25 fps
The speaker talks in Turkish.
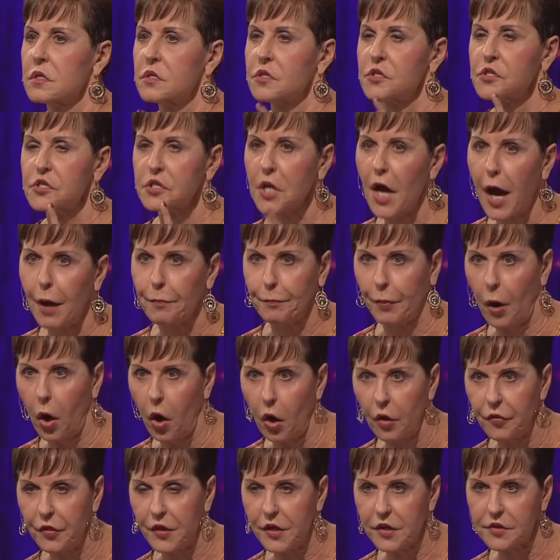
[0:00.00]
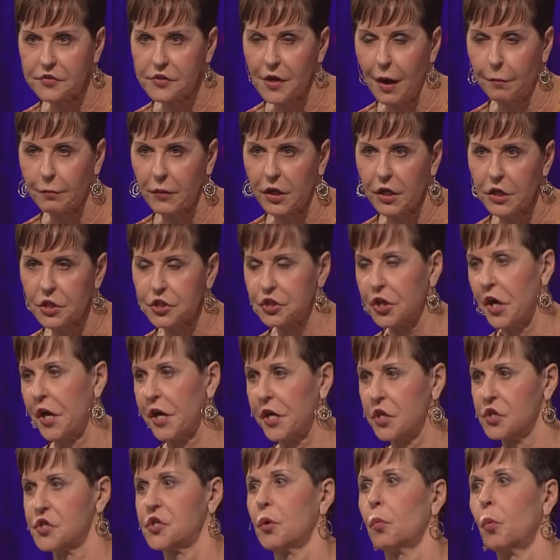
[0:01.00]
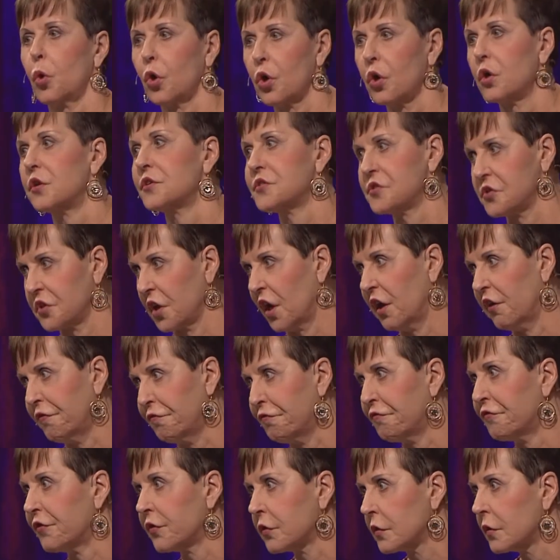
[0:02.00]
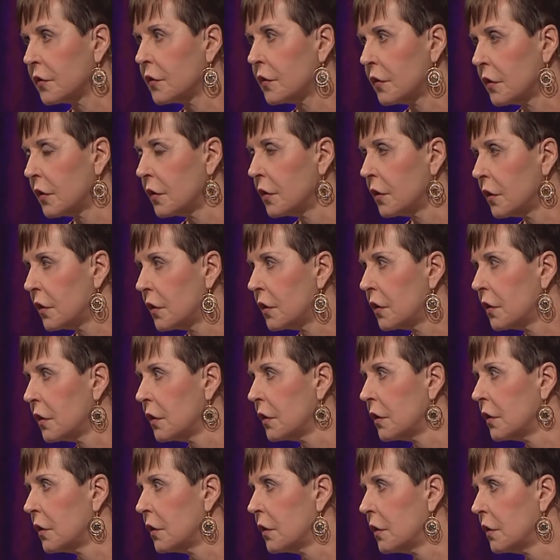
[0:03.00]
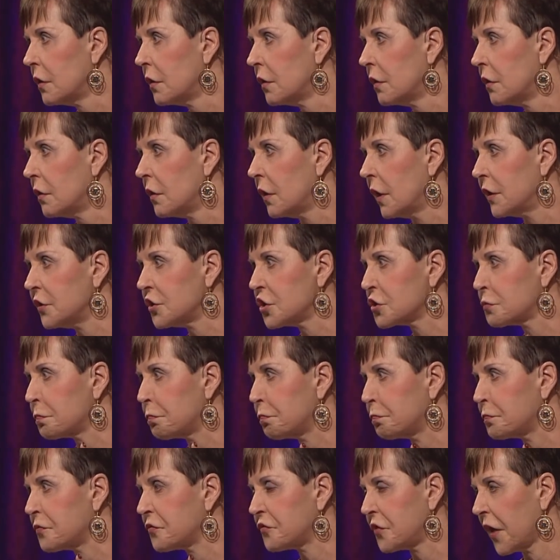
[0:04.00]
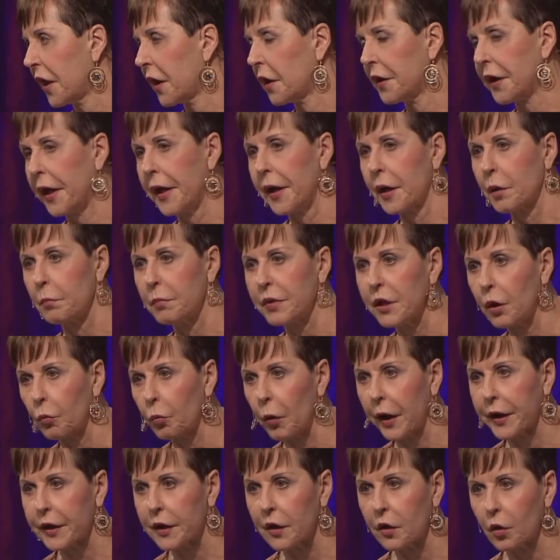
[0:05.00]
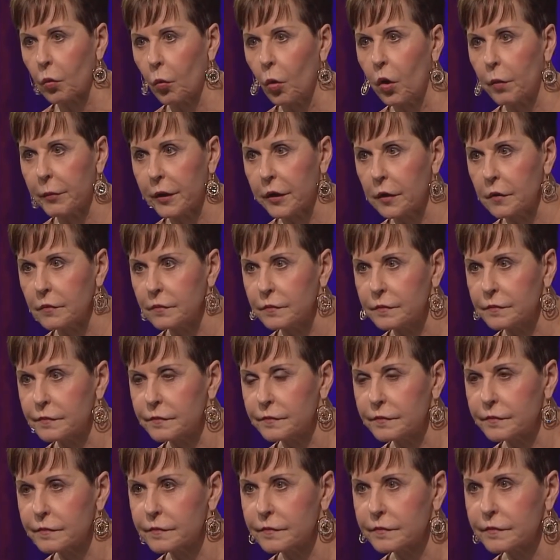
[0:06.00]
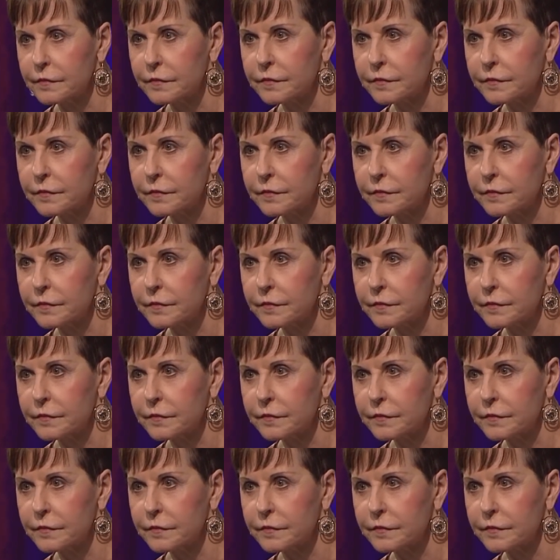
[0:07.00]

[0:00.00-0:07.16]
dünyayı değiştiren kadın olacağım tavrını bırak. Normal bir kadın gibi davranmaya başla.